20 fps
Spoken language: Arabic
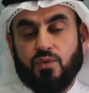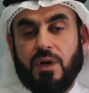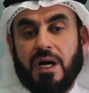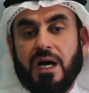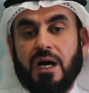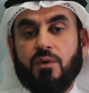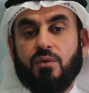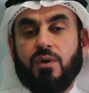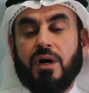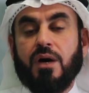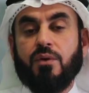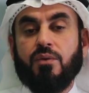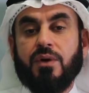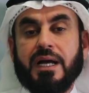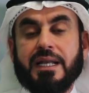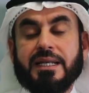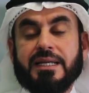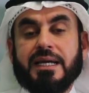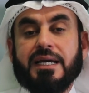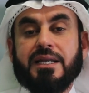و و و
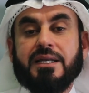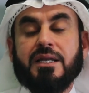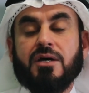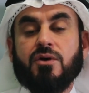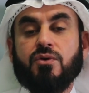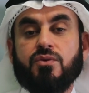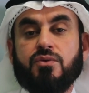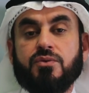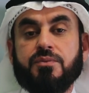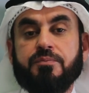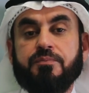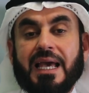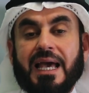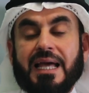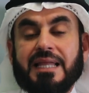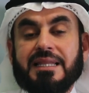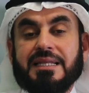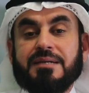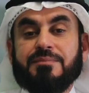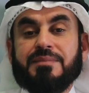لأنه
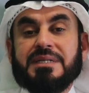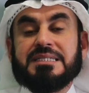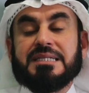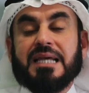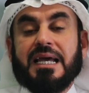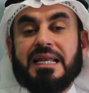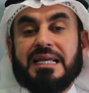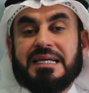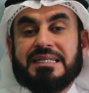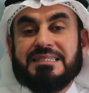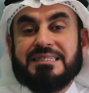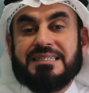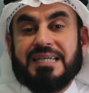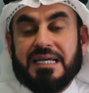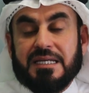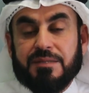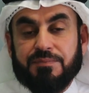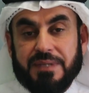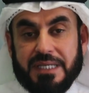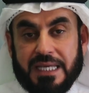هذه مسألة
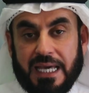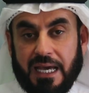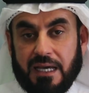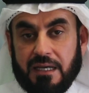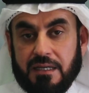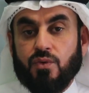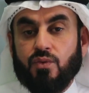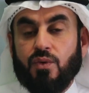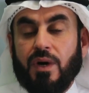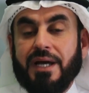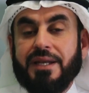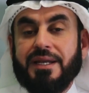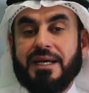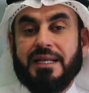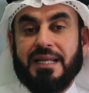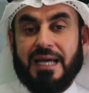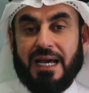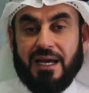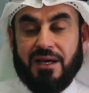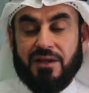تربية وأنا
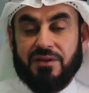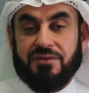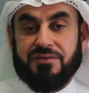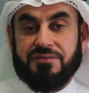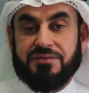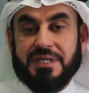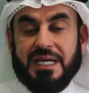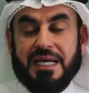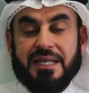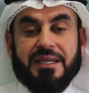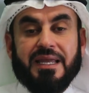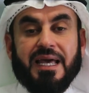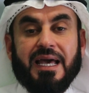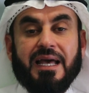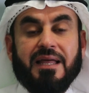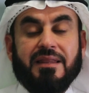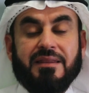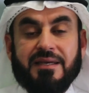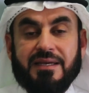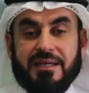لاحظت أن
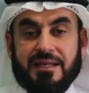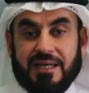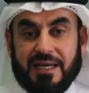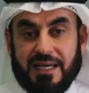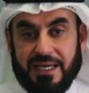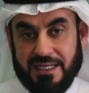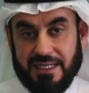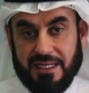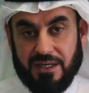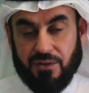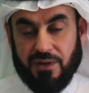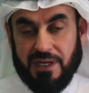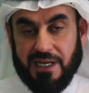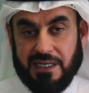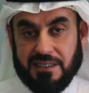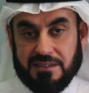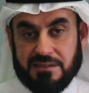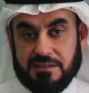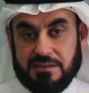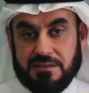هذه
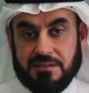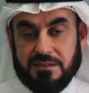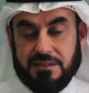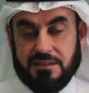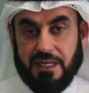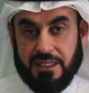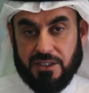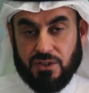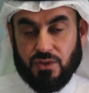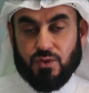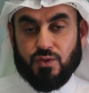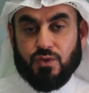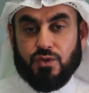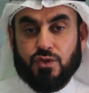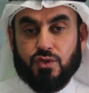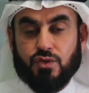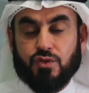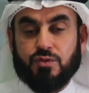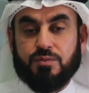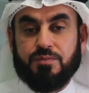القنوات على
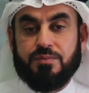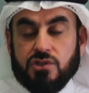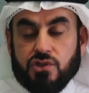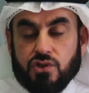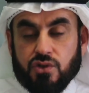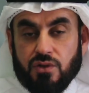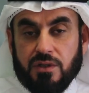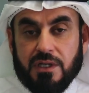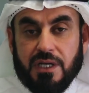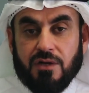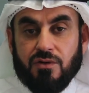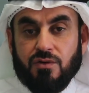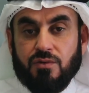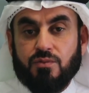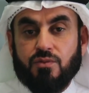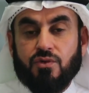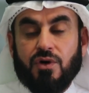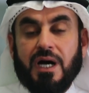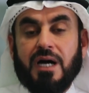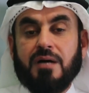اليوتيوب
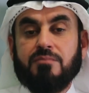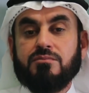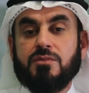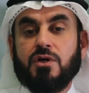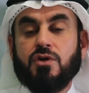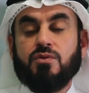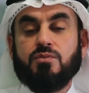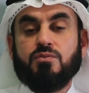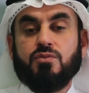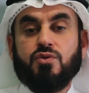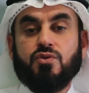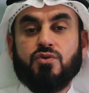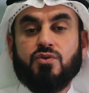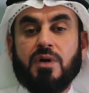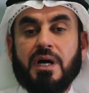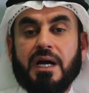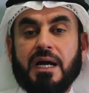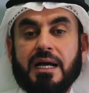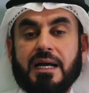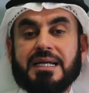شغلهم وهمهم
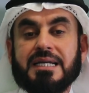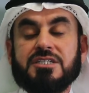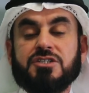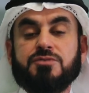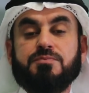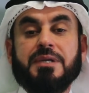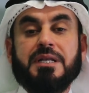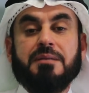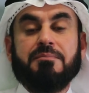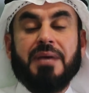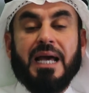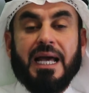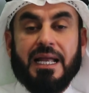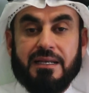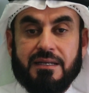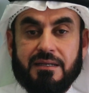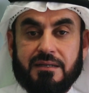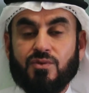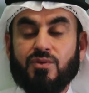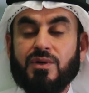هو كسب المال
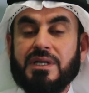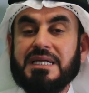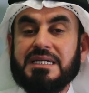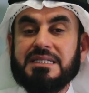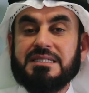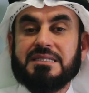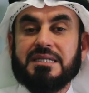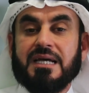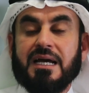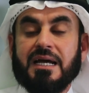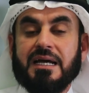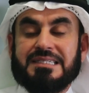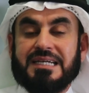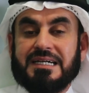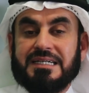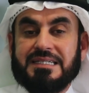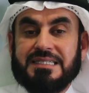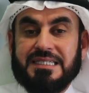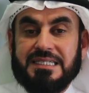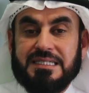وليس
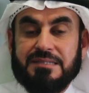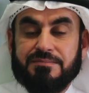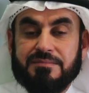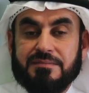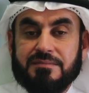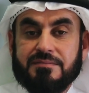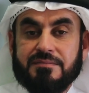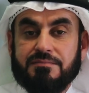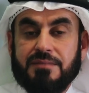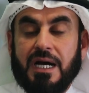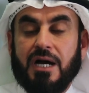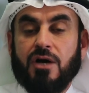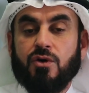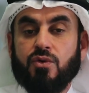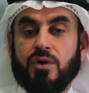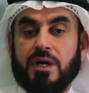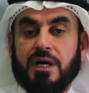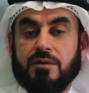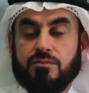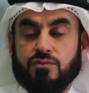تقديم ما
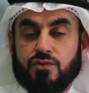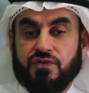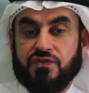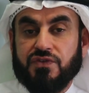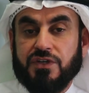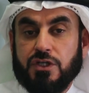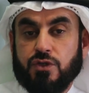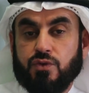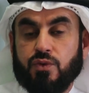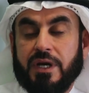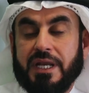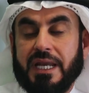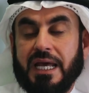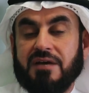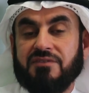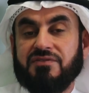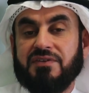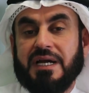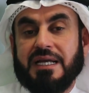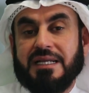هو مفيد
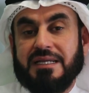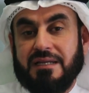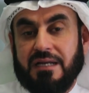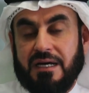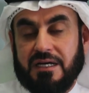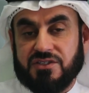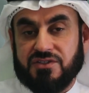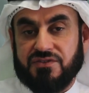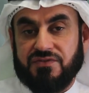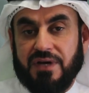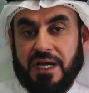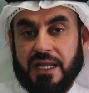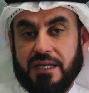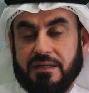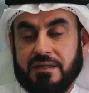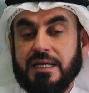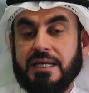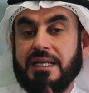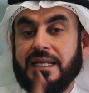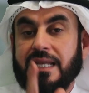ونافع للأطفال
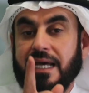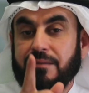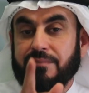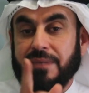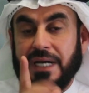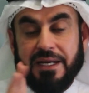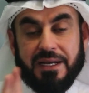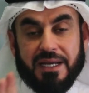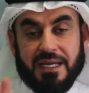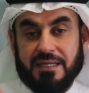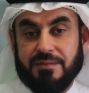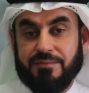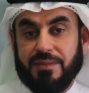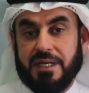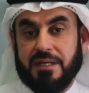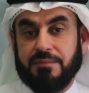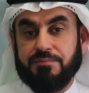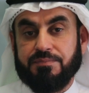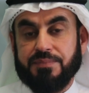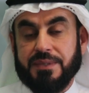إلا ما رحم
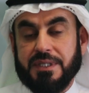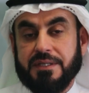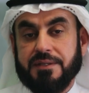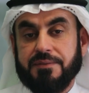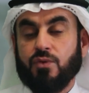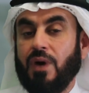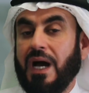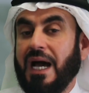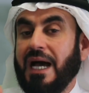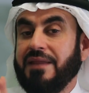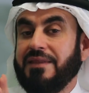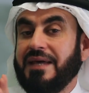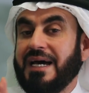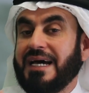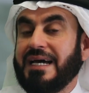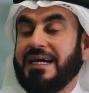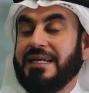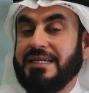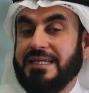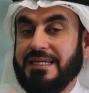ربي وهذا
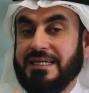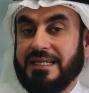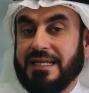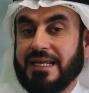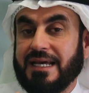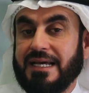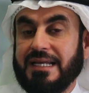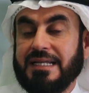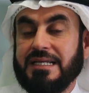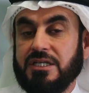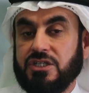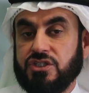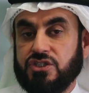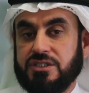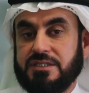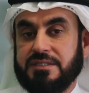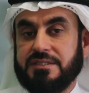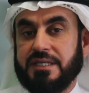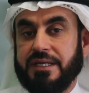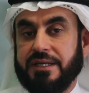قليل قليل
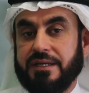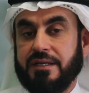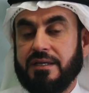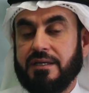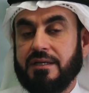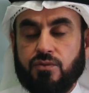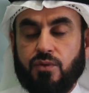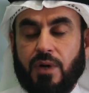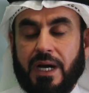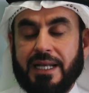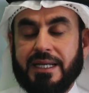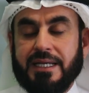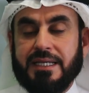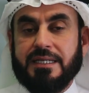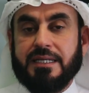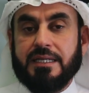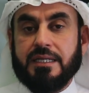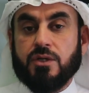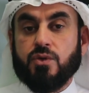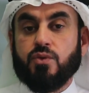جدا وعليه
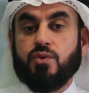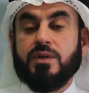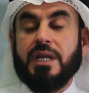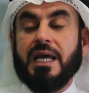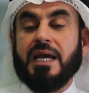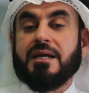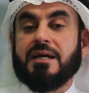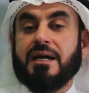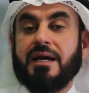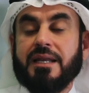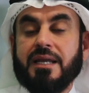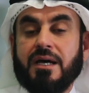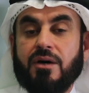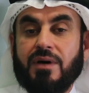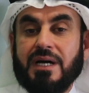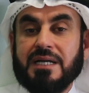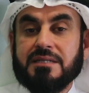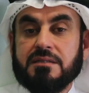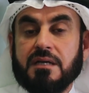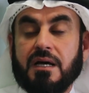هناك
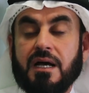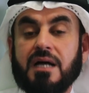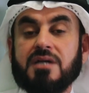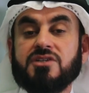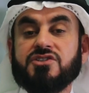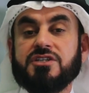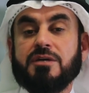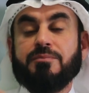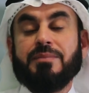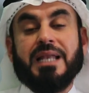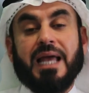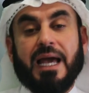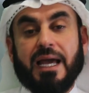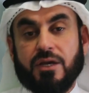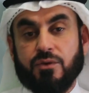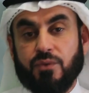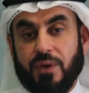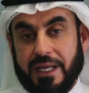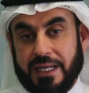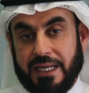قنوات خاصة
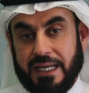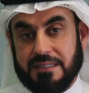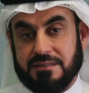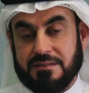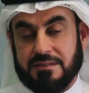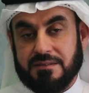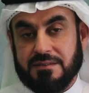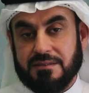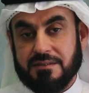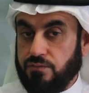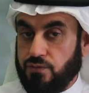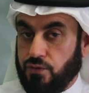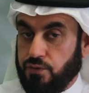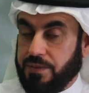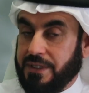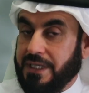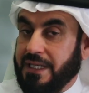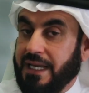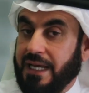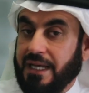بالحيوانات
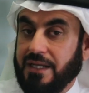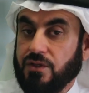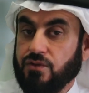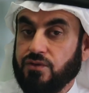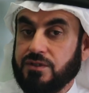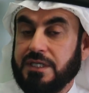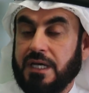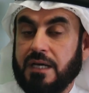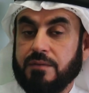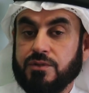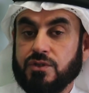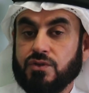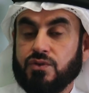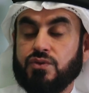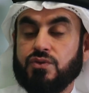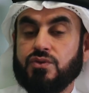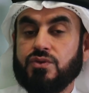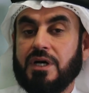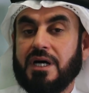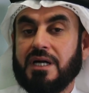ممكن أن
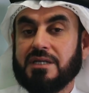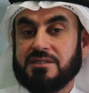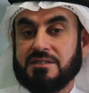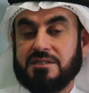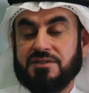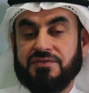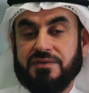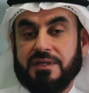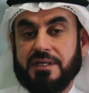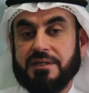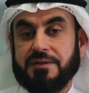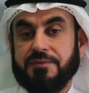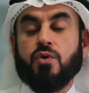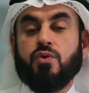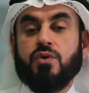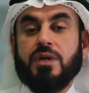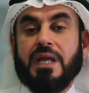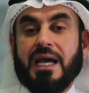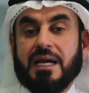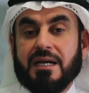يتابعه الطفل
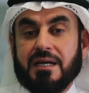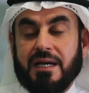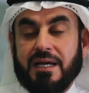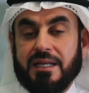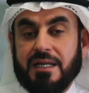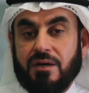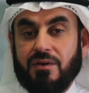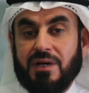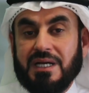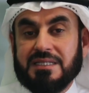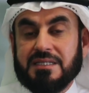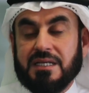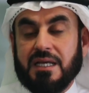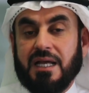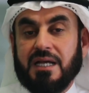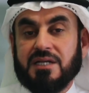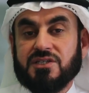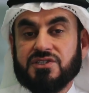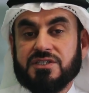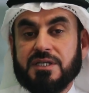هناك قنوات
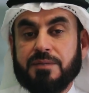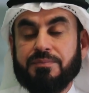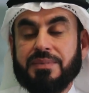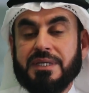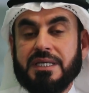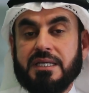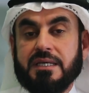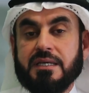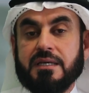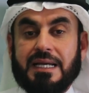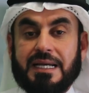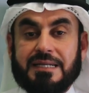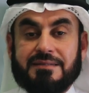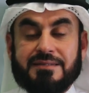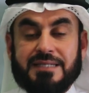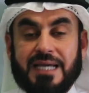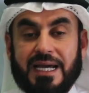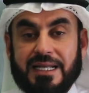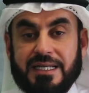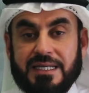خاصة
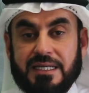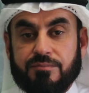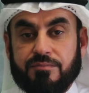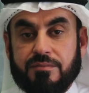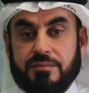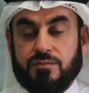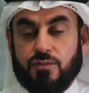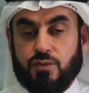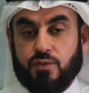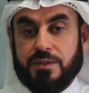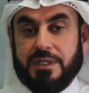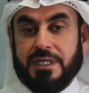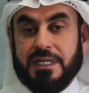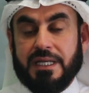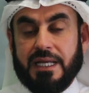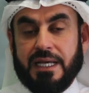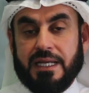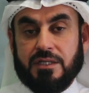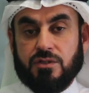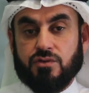بالتعليم ممكن
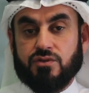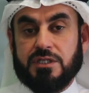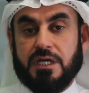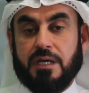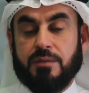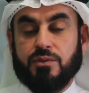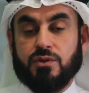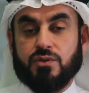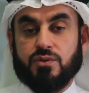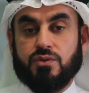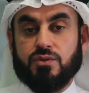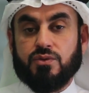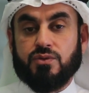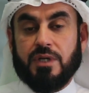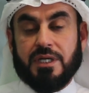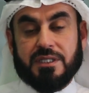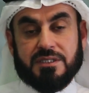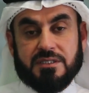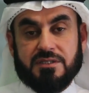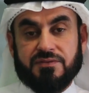أن يتابعه
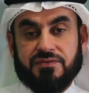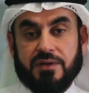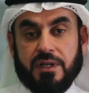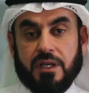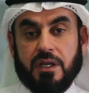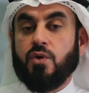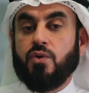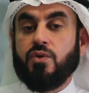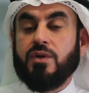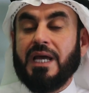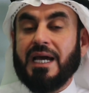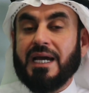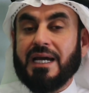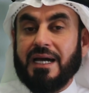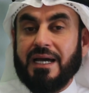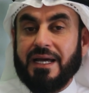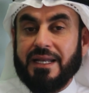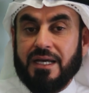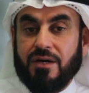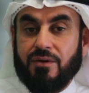الطفل هناك
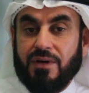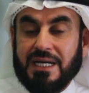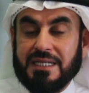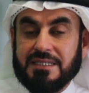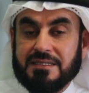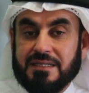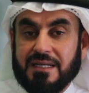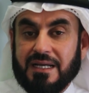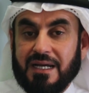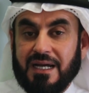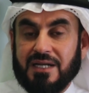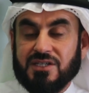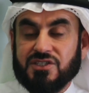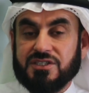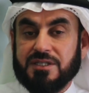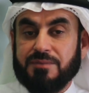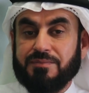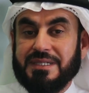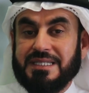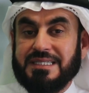قنوات
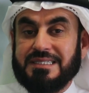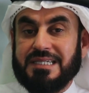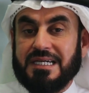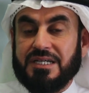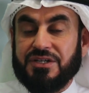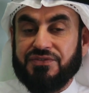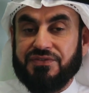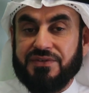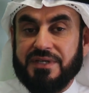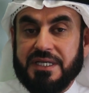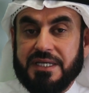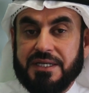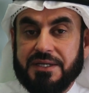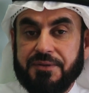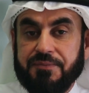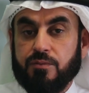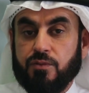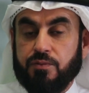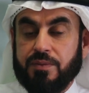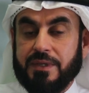خاصة بالترفيه
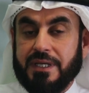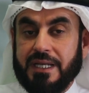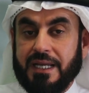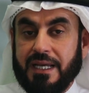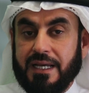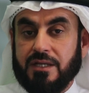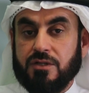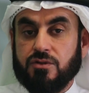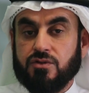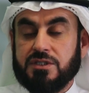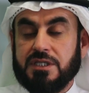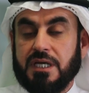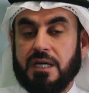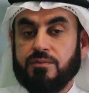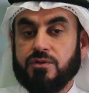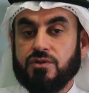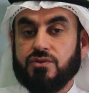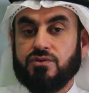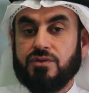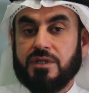ممكن أن
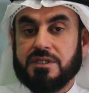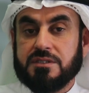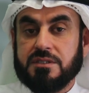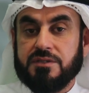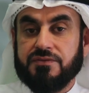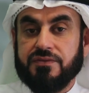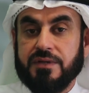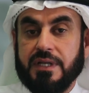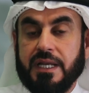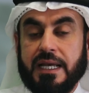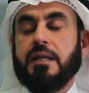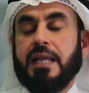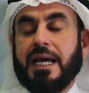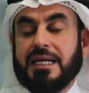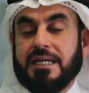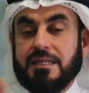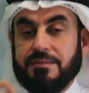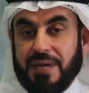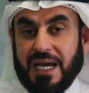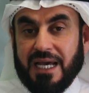يتابعه الطفل
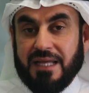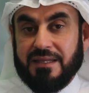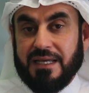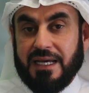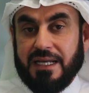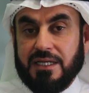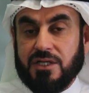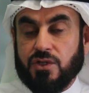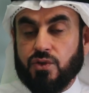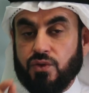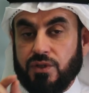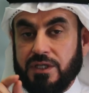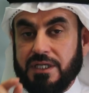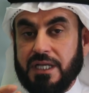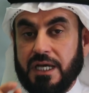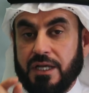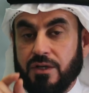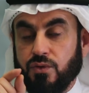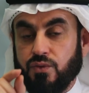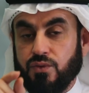لكن مع ذلك أريد
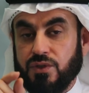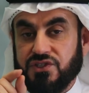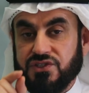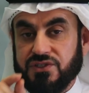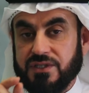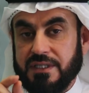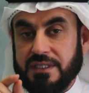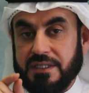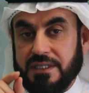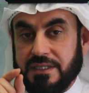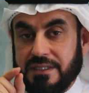أن أوصل